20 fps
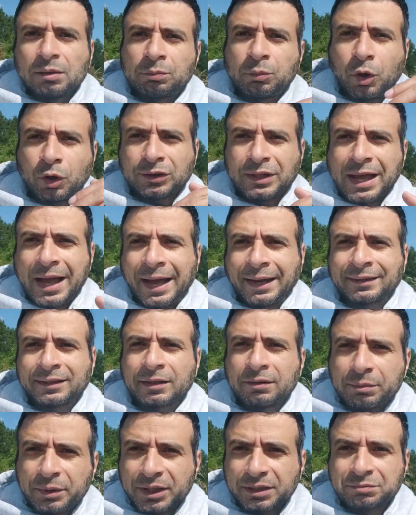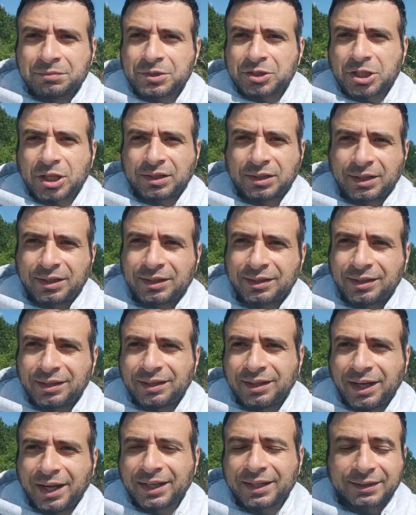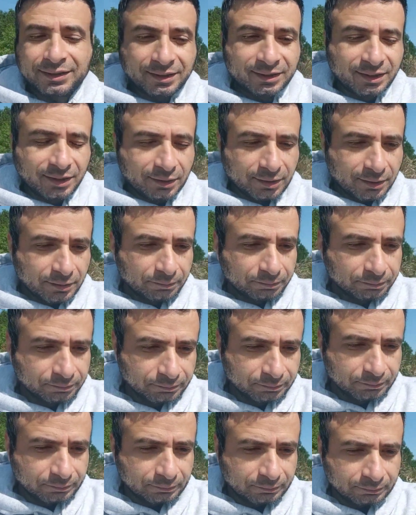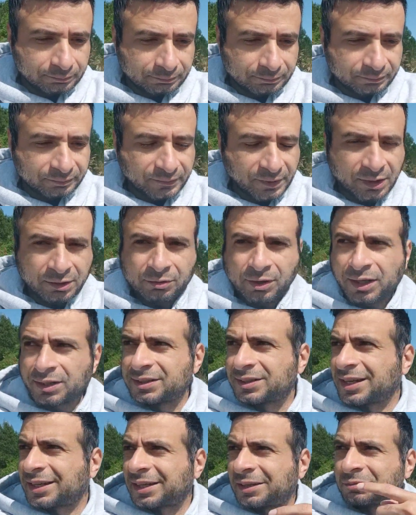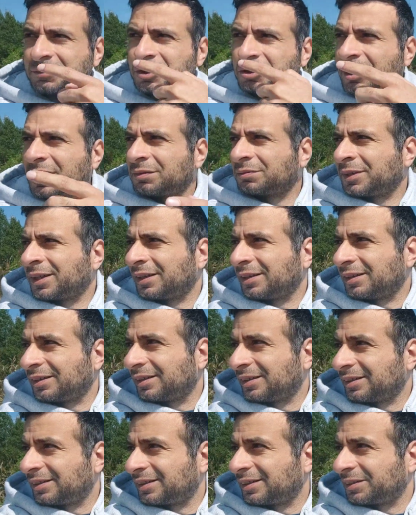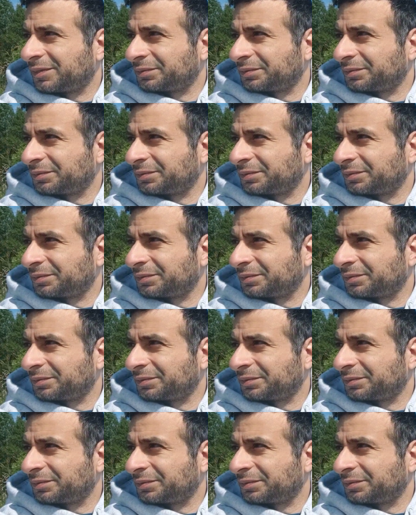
بعدها عن البيت مش قد كده حاجات كتير الواحد زكم شويه من ال